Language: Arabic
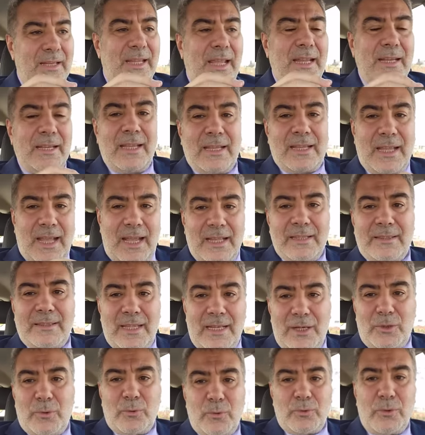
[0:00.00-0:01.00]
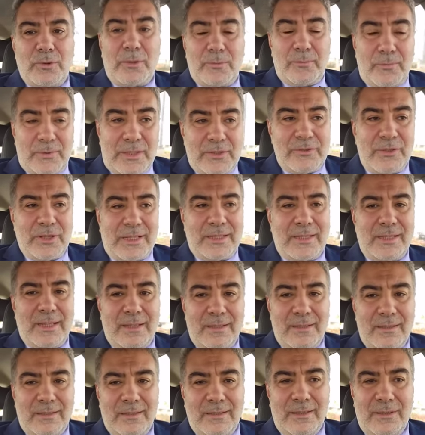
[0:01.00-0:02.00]
لأنك حتى لو كنت في
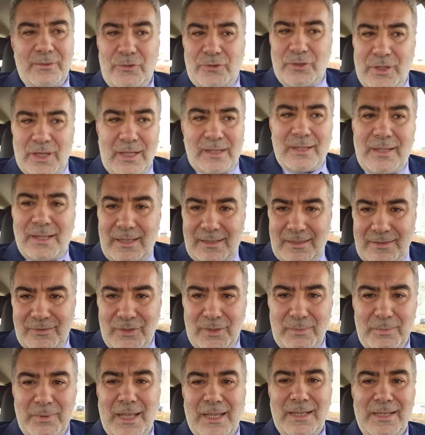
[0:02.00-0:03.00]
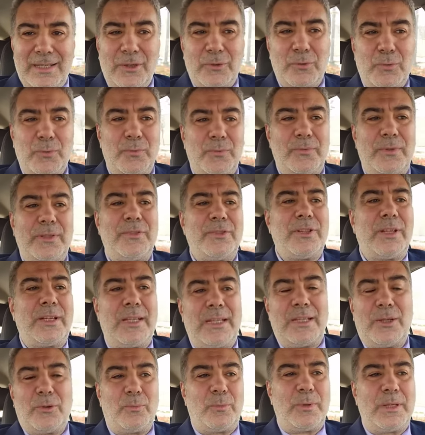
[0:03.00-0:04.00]
الجنة إن شاء الله جميعا نكون في
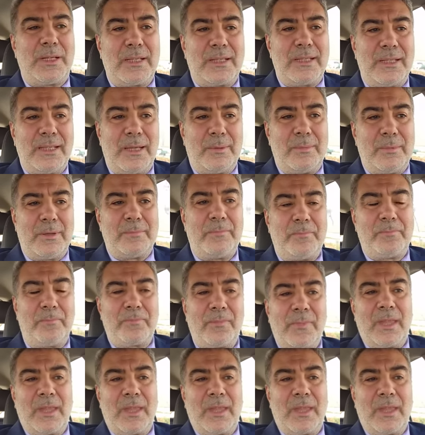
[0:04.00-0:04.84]
الجنة يوم القيامة